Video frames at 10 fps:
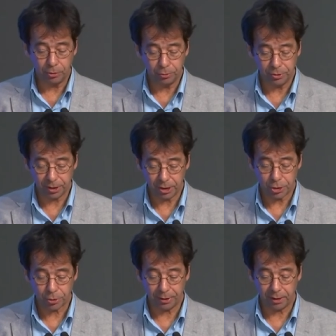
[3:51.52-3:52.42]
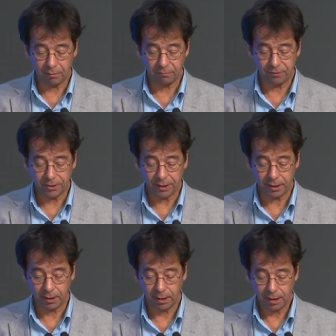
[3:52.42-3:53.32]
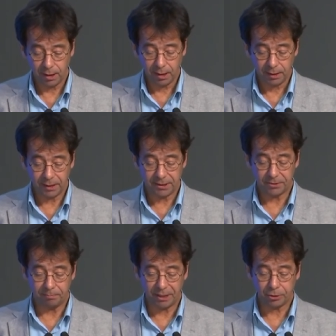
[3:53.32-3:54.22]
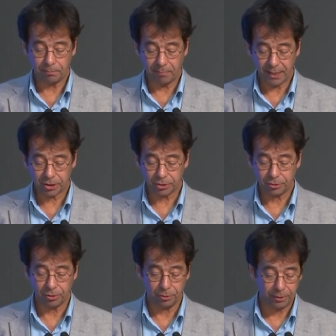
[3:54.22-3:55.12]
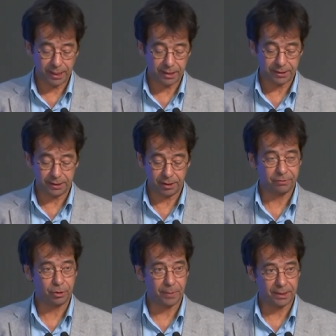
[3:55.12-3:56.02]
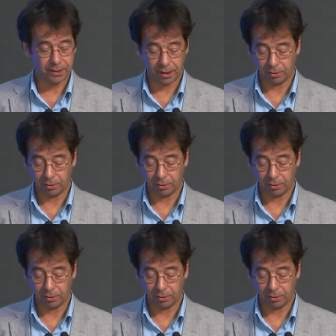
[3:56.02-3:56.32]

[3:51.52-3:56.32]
fondamentales incluent d'assurer des fonds qui soient